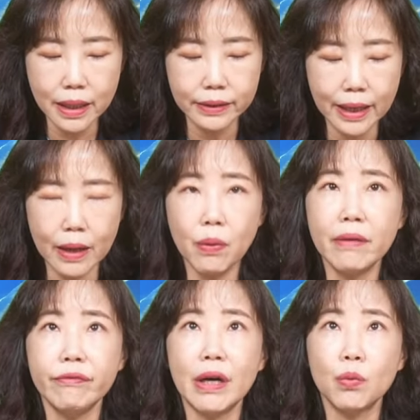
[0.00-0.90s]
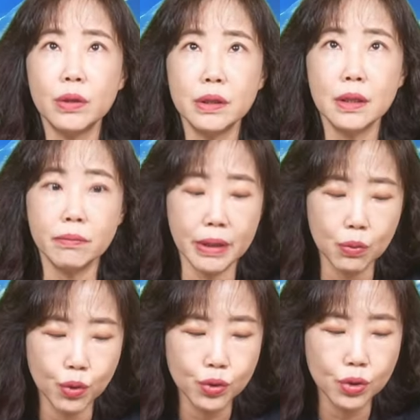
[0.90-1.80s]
在台湾访问的美